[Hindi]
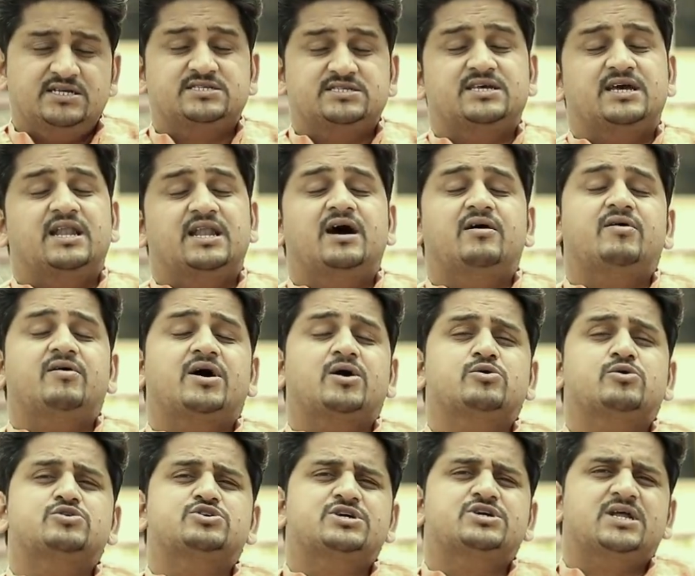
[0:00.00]
इसके अलावा
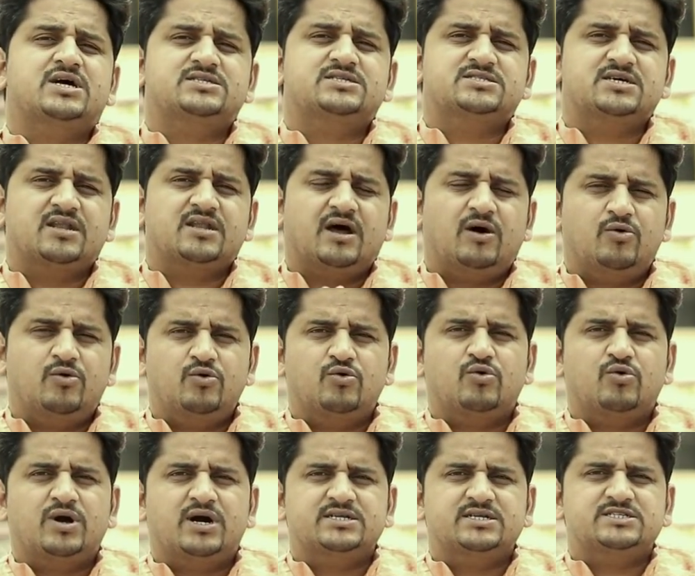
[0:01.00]
क्वेश्चन आंसर राउंड
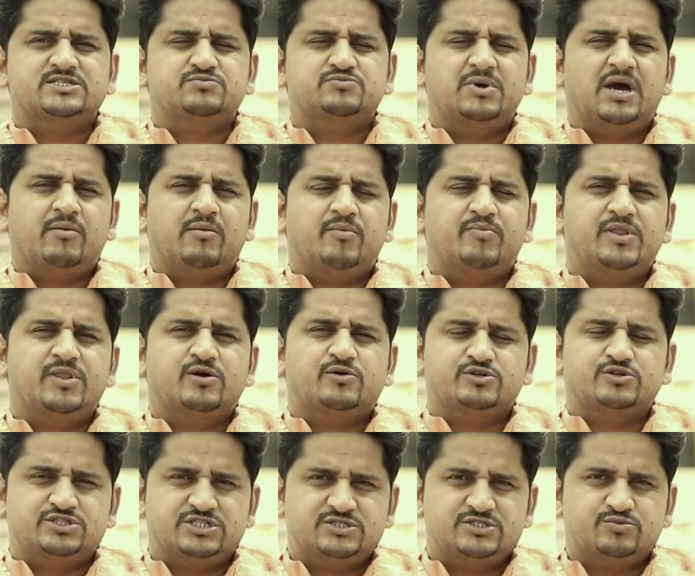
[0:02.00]
होगा जिसमें आप अपने
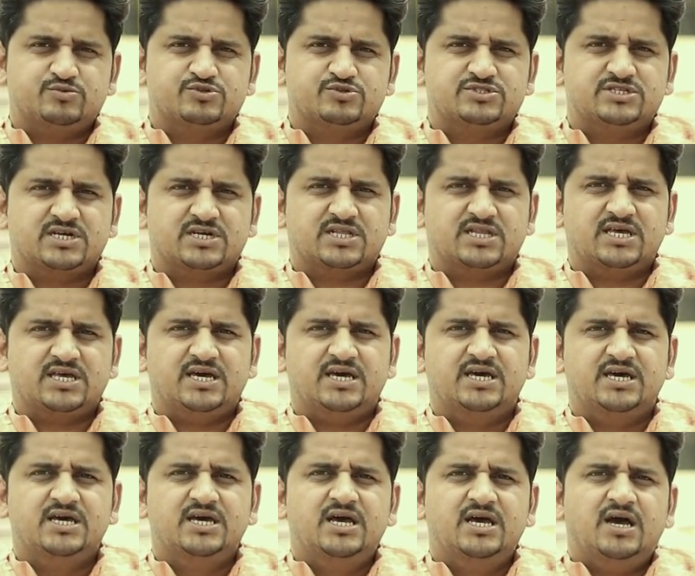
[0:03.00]
क्वेश्चन पूछ सकते
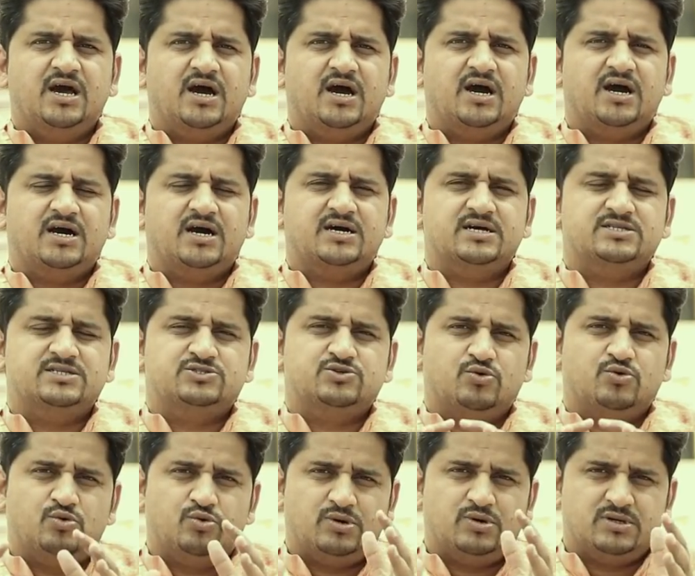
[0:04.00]
हैं
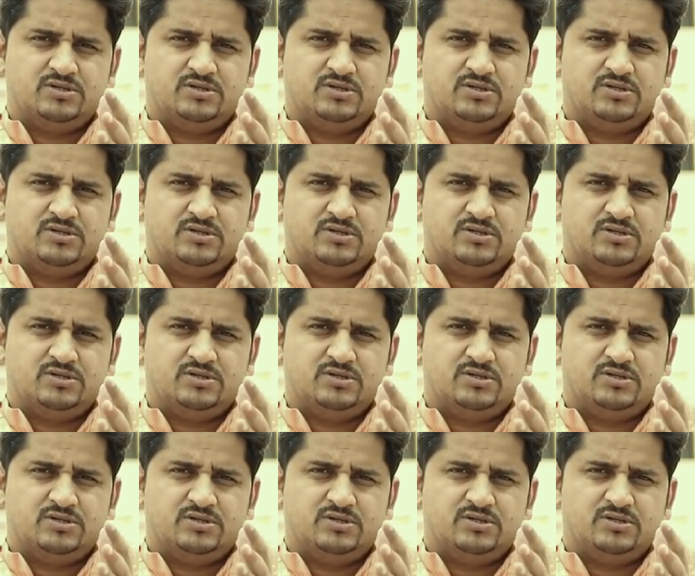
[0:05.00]
जो